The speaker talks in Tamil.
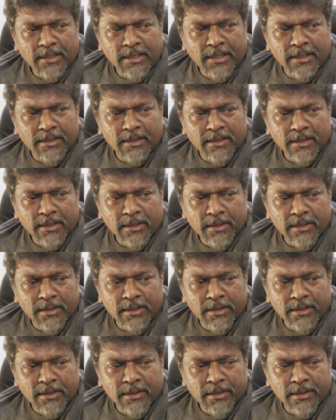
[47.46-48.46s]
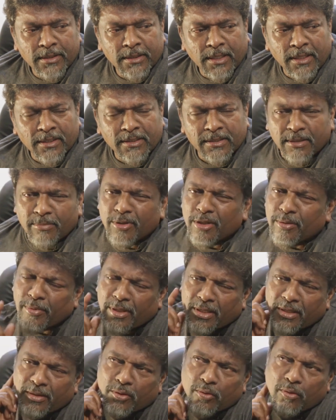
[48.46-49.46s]
நேற்றுலேருந்து அது
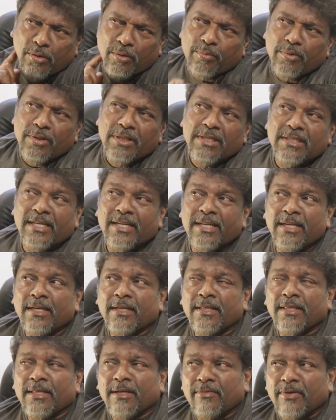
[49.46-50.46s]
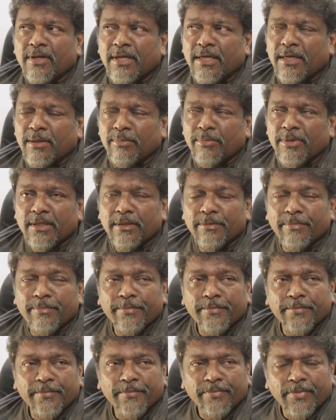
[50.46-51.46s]
சம்மந்தமான குழப்பம் இது சரியாக தவறா நம்ம
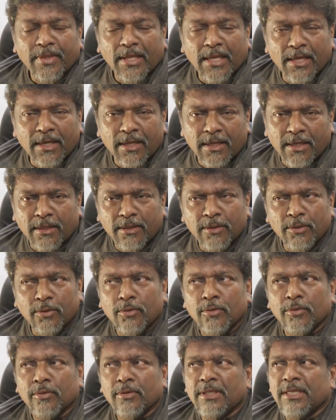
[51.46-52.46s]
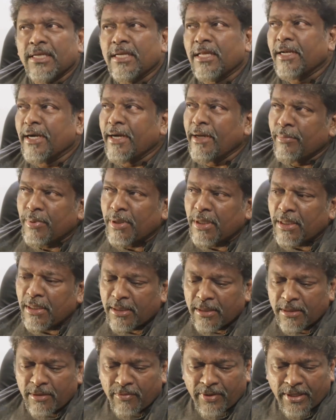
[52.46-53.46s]
என்ன நடந்துக்கிட்டோம் இது என்ன நடிப்பா
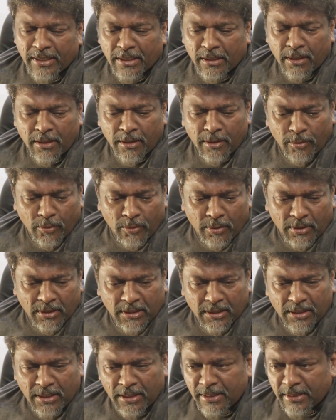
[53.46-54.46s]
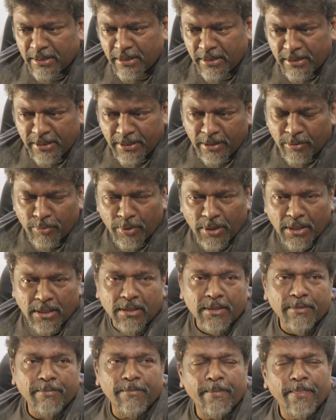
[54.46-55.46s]
அல்லது வைரலாகணுங்கிறதுக்காக ஏதாவது
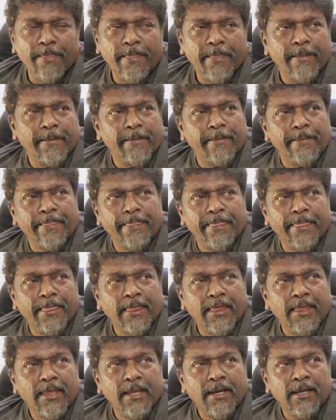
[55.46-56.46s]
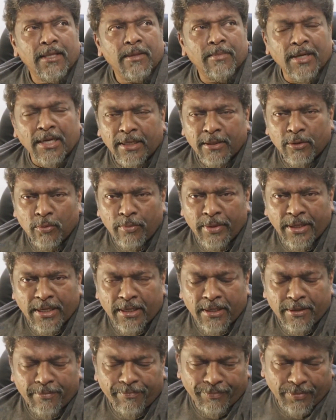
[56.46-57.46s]
ஏற்பாடா அந்த மாதிரிலாம் எதுவுமே
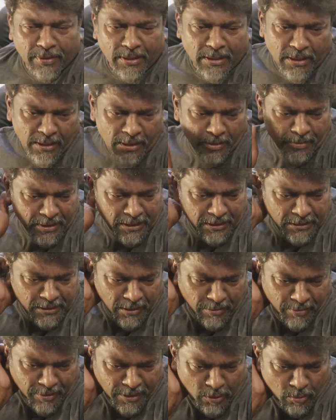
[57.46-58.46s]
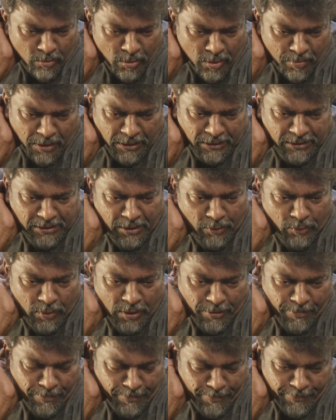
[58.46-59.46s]
இல்லை இதை பற்றி சில பேர் ரொம்ப
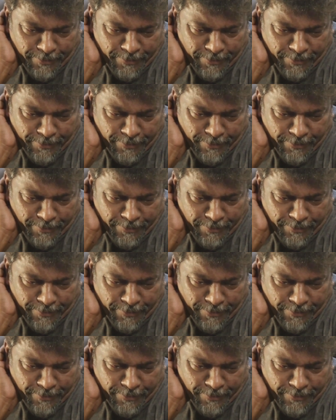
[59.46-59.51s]
பாசிட்டிவாக